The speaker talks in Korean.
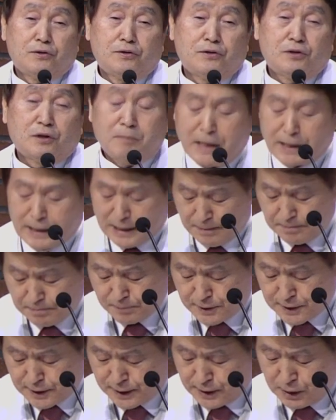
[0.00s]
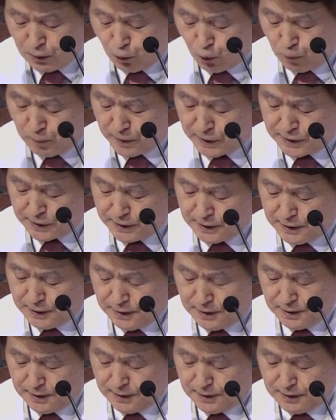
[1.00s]
정말 감사의 고백이
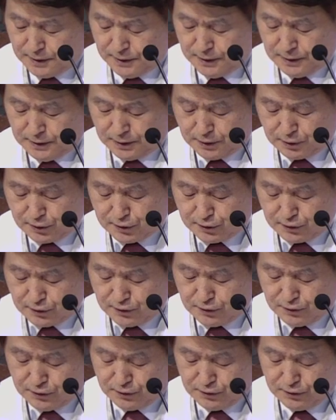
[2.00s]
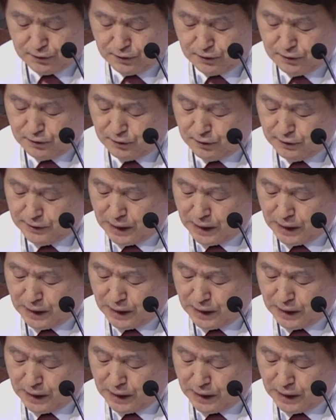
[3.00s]
터져 어,